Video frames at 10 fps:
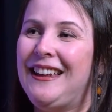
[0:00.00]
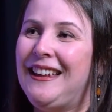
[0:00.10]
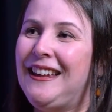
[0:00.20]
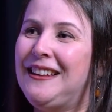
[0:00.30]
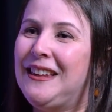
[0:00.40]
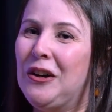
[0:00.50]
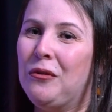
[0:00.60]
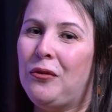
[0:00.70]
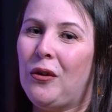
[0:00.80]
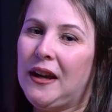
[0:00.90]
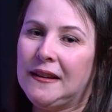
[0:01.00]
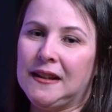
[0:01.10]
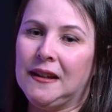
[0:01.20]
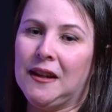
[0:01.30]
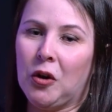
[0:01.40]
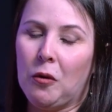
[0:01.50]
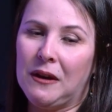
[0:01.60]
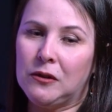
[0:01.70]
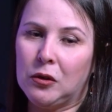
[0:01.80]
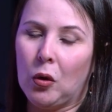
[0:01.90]
Então foi assim que
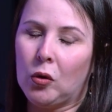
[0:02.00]
começou.